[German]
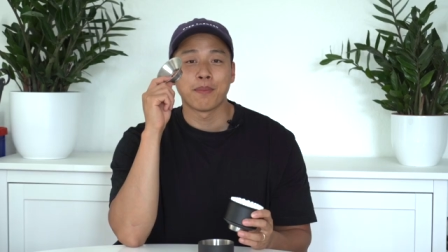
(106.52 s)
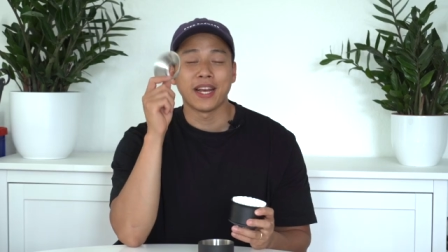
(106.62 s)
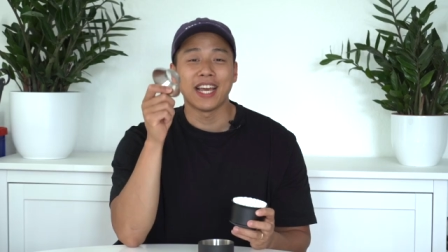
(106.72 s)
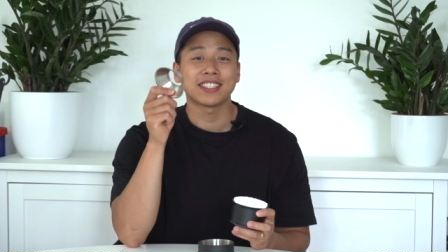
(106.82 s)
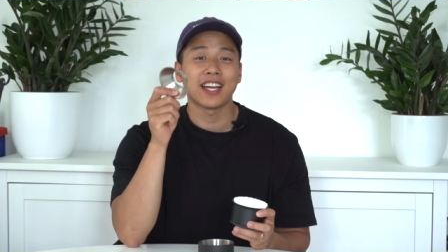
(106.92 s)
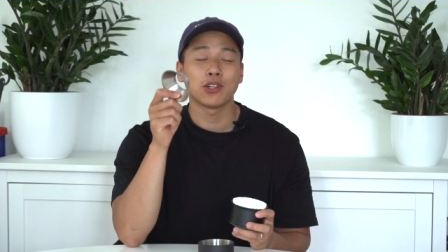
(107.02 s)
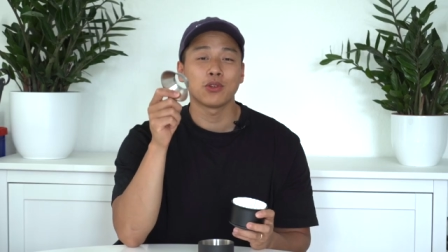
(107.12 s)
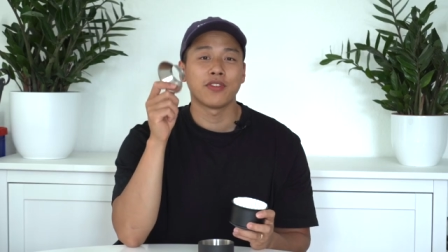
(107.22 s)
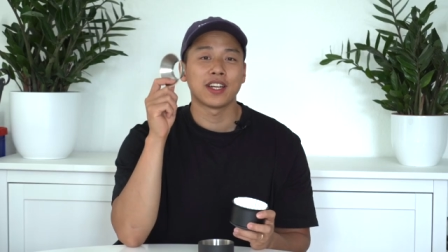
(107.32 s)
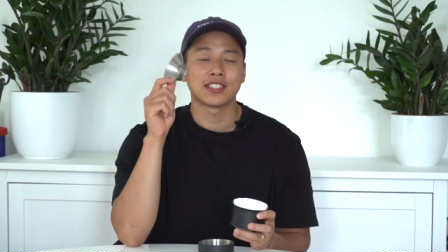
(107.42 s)
Mein erster
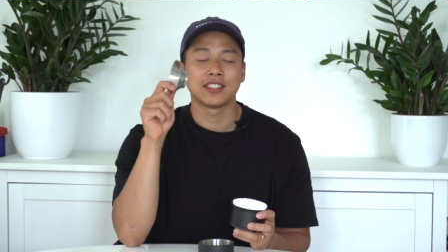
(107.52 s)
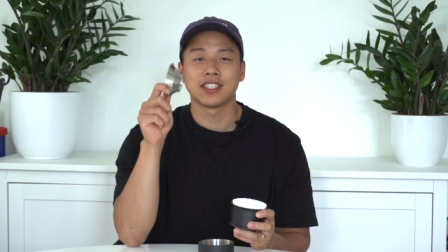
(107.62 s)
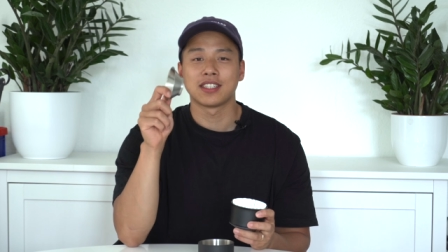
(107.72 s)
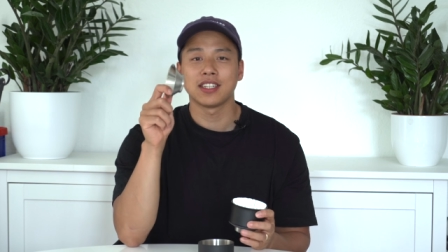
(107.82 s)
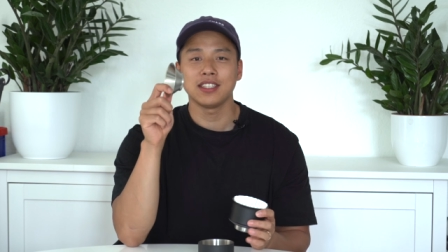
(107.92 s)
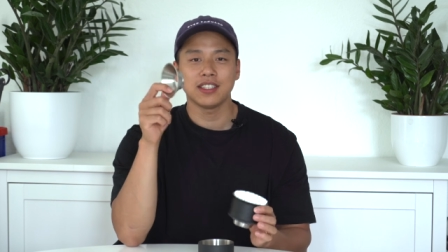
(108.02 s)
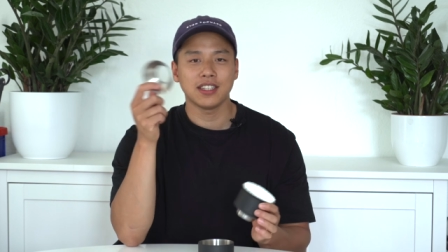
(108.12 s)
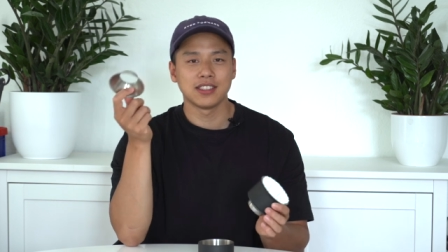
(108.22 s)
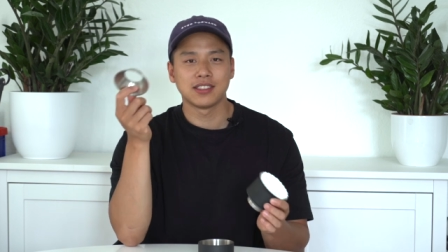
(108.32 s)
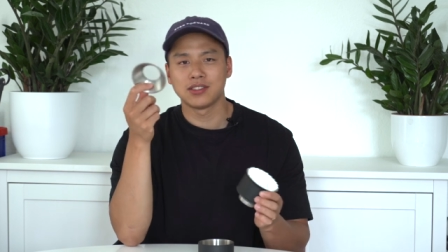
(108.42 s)
Eindruck war, dass dieser
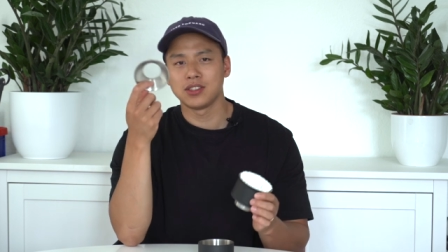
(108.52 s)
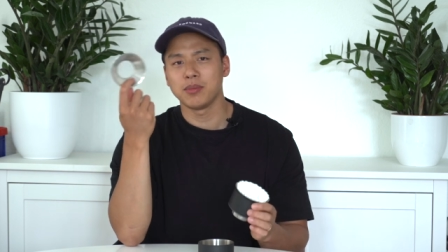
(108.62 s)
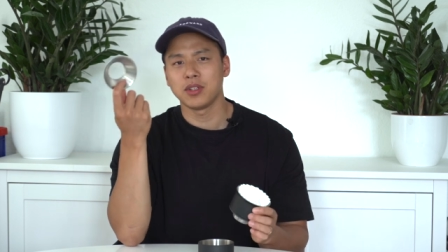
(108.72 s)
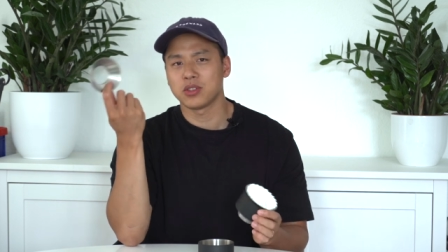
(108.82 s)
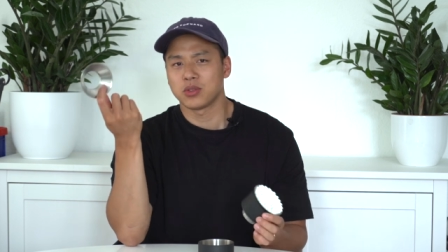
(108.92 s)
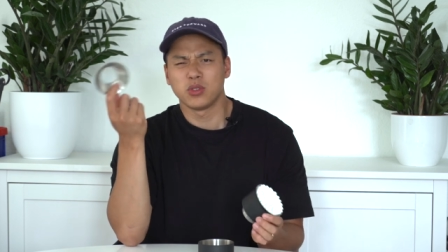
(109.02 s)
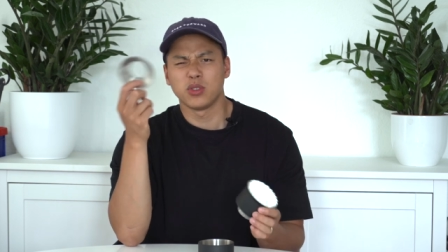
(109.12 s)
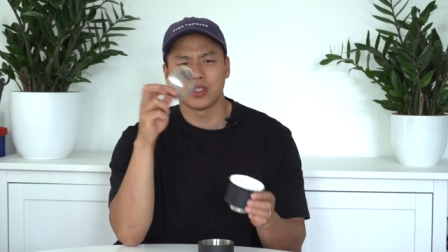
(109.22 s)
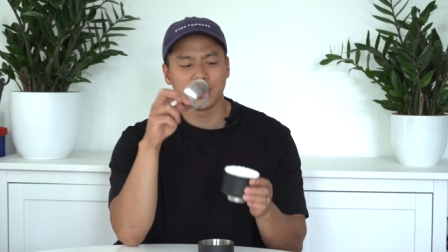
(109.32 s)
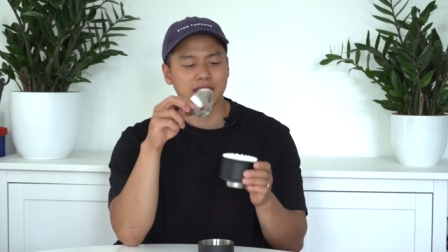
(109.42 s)
Trichter ein ziemlich
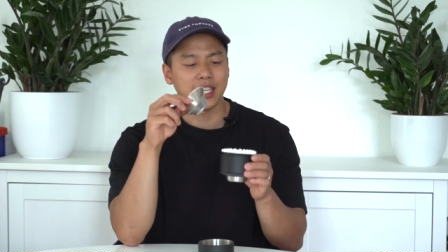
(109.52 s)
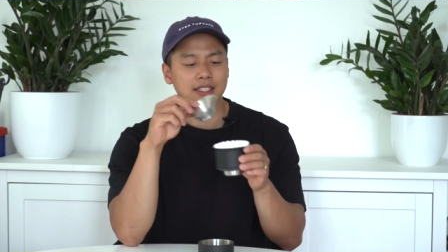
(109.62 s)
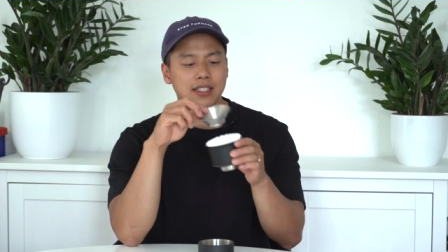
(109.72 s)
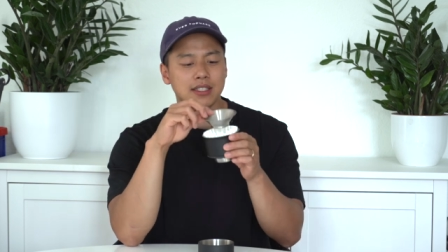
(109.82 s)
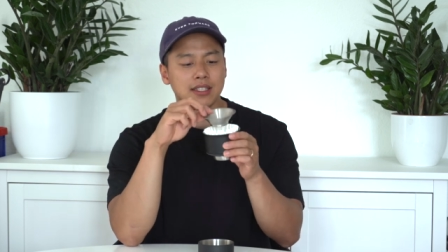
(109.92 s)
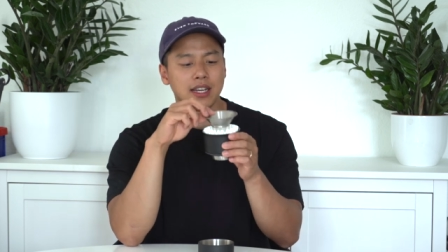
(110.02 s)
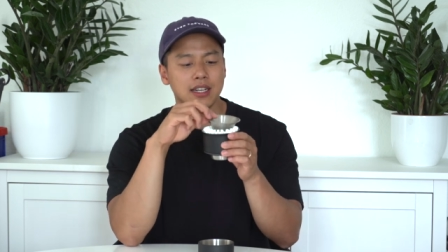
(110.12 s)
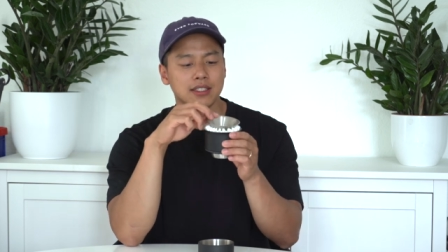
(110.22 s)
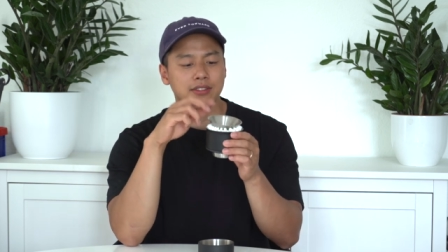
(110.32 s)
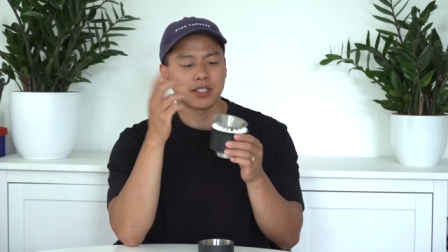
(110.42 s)
unnötiges Extrateil ist,